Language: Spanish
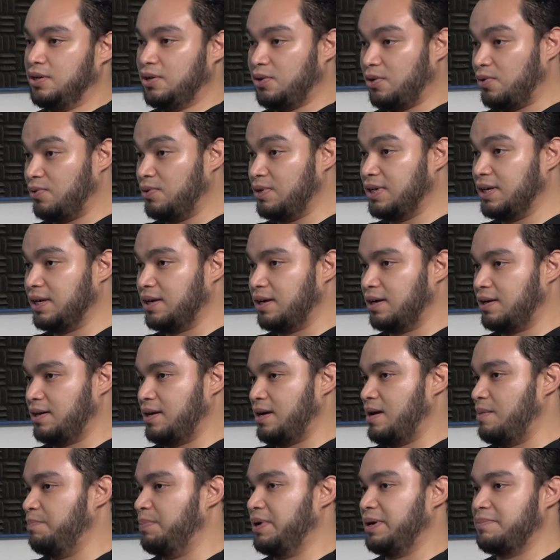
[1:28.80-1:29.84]
crónica,
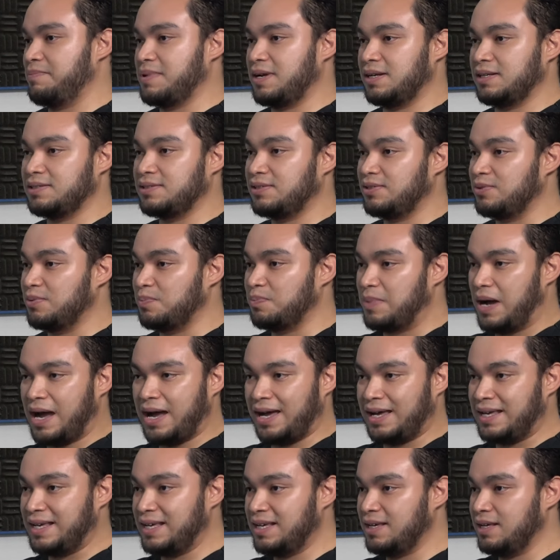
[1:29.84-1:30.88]
que ha permanecido
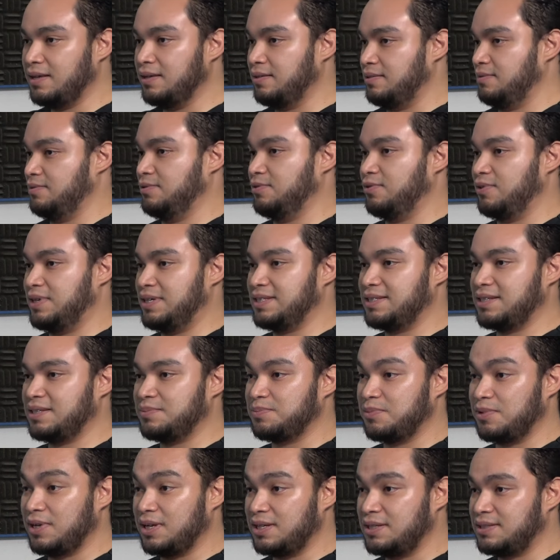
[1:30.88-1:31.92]
ahí con esas
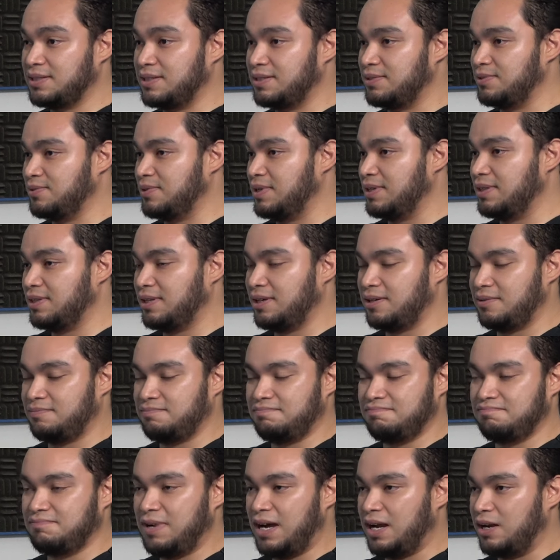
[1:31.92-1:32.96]
molestias
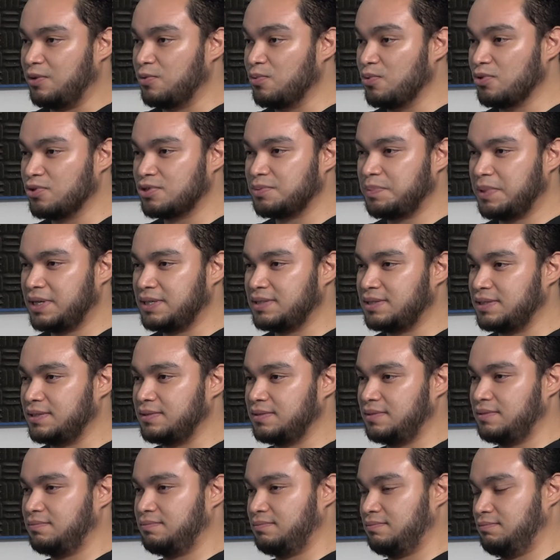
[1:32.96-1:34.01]
durante algunos
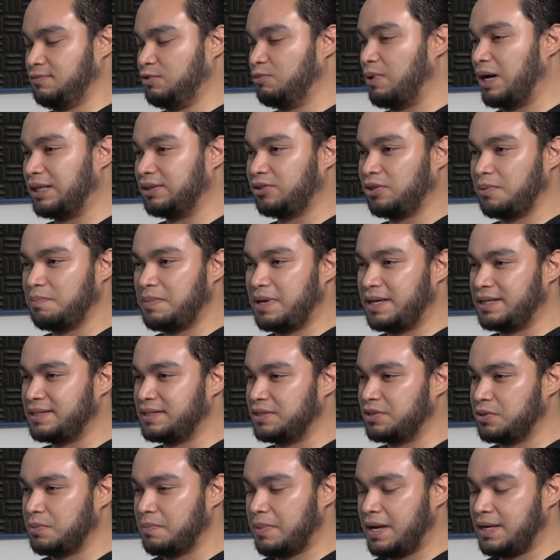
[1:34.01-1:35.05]
meses, cuatro
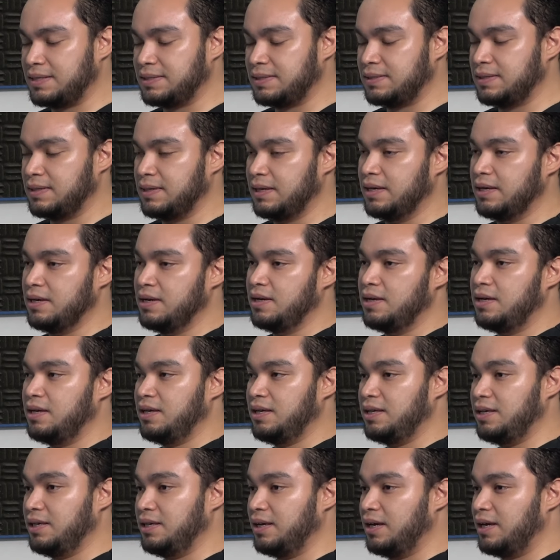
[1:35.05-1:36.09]
meses o más,
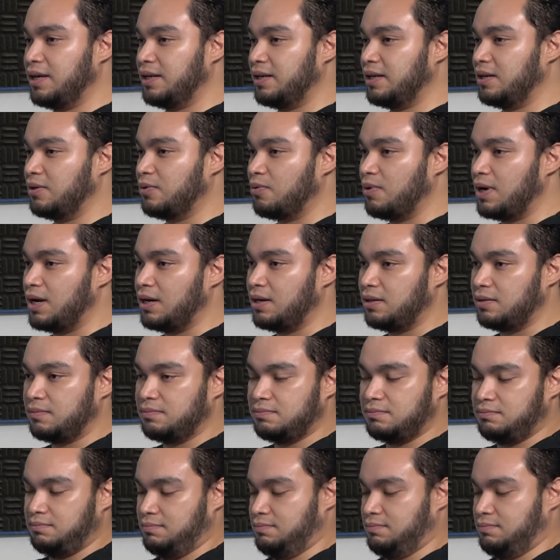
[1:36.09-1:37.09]
y en el cual